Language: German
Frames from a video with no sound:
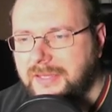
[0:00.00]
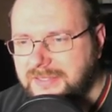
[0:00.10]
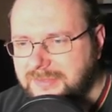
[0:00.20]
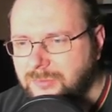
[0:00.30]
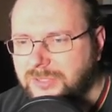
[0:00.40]
in
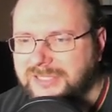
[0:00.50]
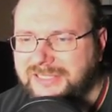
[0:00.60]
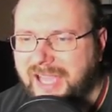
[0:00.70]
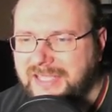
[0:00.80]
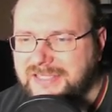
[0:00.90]
diesem Zug
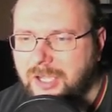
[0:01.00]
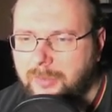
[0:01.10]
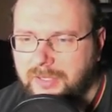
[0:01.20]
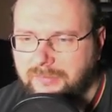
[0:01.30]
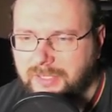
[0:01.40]
drei
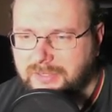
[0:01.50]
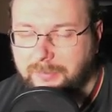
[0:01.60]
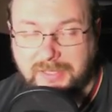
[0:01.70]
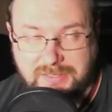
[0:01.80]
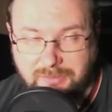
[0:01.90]
Zauber gewirkt
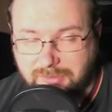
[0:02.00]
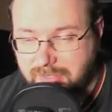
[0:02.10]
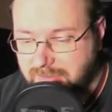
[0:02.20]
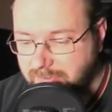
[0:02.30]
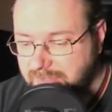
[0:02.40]
haben, Instant or
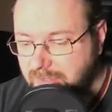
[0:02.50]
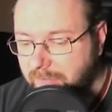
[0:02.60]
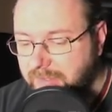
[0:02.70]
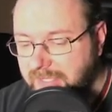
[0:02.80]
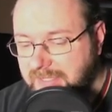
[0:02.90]
Sorceries,
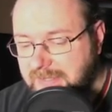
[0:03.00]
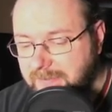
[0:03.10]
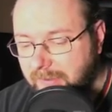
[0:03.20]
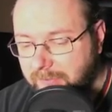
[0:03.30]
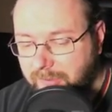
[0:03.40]
können wir den
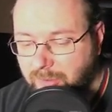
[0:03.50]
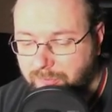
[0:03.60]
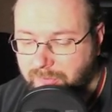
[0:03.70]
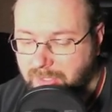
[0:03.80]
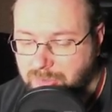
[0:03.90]
aus dem
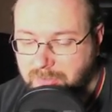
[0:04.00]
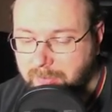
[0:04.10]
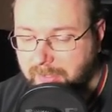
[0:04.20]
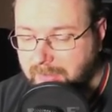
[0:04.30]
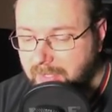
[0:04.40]
Friedhof wieder ins
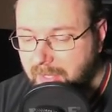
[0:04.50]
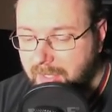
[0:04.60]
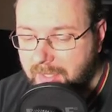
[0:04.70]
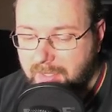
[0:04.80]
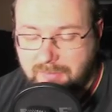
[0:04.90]
Spiel bringen.
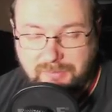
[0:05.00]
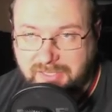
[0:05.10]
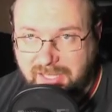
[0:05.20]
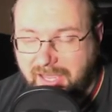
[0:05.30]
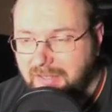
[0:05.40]

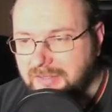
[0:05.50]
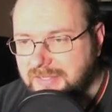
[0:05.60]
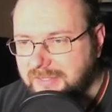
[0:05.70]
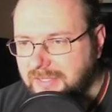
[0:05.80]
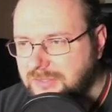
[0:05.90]
Fliegend Eile
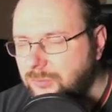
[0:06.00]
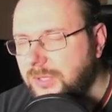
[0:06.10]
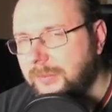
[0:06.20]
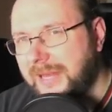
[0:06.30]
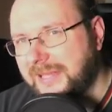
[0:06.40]
ist halt ganz
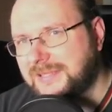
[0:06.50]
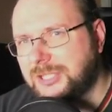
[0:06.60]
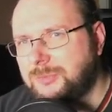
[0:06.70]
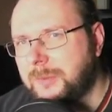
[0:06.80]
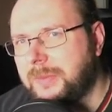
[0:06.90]
cool. Im
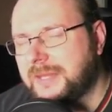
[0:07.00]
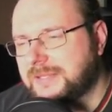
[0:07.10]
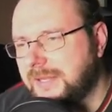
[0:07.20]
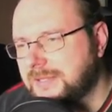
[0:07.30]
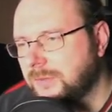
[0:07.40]
Legacy spielt man
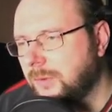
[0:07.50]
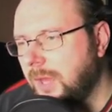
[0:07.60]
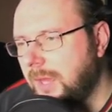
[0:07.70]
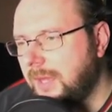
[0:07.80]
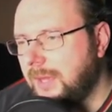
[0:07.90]
das halt
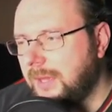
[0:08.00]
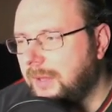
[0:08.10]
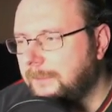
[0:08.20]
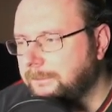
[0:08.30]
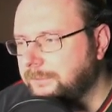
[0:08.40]
so,
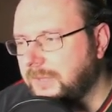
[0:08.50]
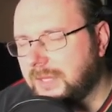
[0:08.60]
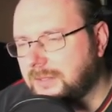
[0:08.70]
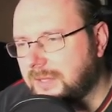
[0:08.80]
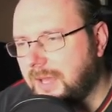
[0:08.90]
ähm,
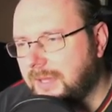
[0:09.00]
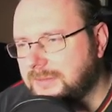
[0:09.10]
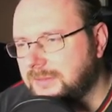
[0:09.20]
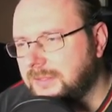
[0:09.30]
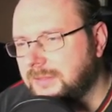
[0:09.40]
irgendeine
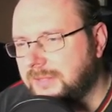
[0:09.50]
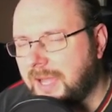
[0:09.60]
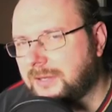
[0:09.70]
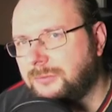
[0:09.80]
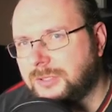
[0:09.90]
Karte,
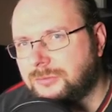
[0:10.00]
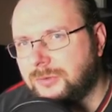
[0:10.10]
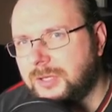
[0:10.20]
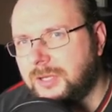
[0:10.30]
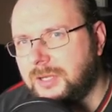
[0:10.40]
Dark
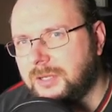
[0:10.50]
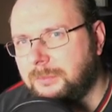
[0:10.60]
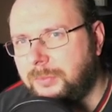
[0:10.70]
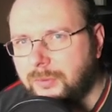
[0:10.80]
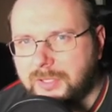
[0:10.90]
Ritual,
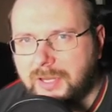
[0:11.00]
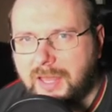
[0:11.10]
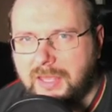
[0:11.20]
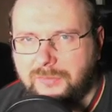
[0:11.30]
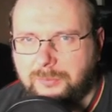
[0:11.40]
Bird
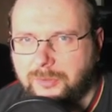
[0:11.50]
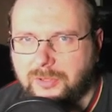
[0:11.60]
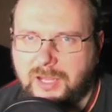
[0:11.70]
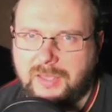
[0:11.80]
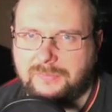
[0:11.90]
Alive.
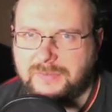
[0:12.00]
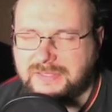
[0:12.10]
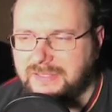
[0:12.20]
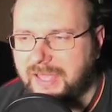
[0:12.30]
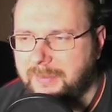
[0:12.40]
Bird Alive
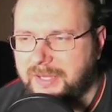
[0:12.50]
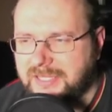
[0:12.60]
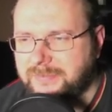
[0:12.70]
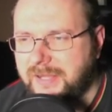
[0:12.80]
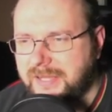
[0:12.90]
ist ein
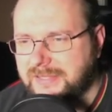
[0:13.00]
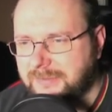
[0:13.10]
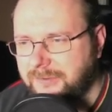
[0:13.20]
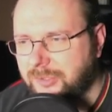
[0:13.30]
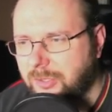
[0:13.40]
Dreimanner-Spell, der
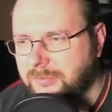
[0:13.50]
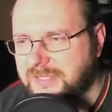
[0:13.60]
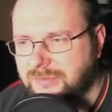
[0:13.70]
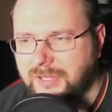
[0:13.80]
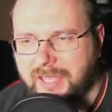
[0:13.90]
sagt, wir können
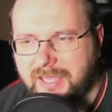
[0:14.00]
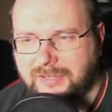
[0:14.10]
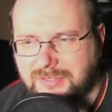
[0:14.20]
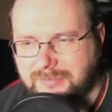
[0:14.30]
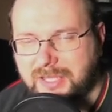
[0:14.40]
bis zu drei
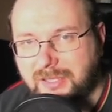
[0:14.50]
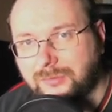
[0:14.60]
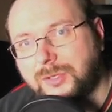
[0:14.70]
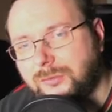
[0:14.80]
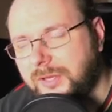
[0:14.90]
Karten in unserem Deck
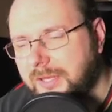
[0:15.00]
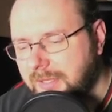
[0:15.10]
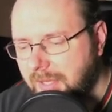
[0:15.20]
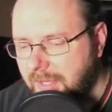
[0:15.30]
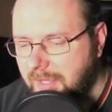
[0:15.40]
in den Friedhof legen.